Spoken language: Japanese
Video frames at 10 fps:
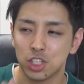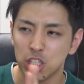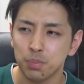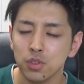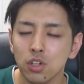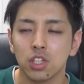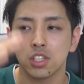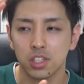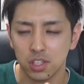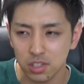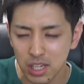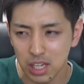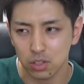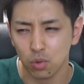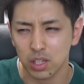自分より優れ
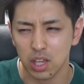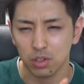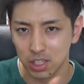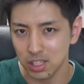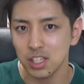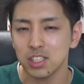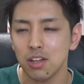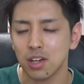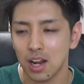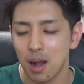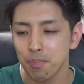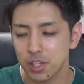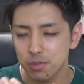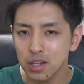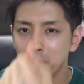てるとこだけを気にしてるから、
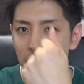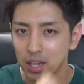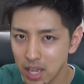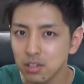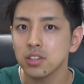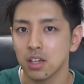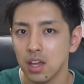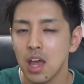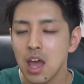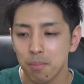自分が負けるんだよね。